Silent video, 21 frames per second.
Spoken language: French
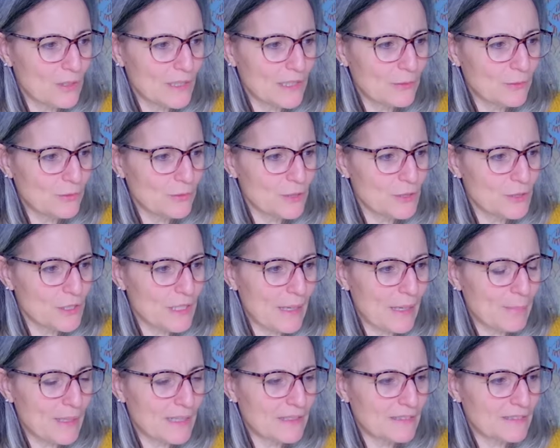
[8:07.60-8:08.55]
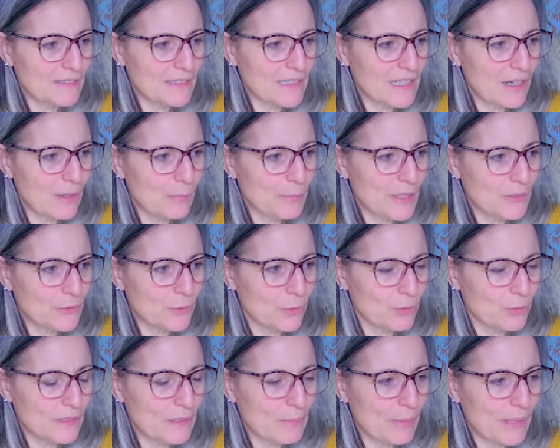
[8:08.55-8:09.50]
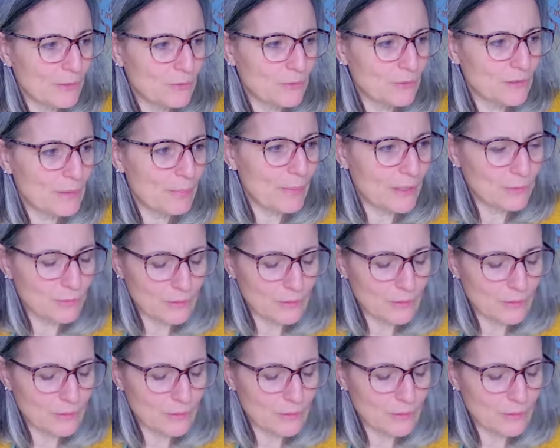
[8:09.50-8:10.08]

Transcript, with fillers: tout ce que j'ai amassé. Alors bien sûr, on épargne, on épargne, on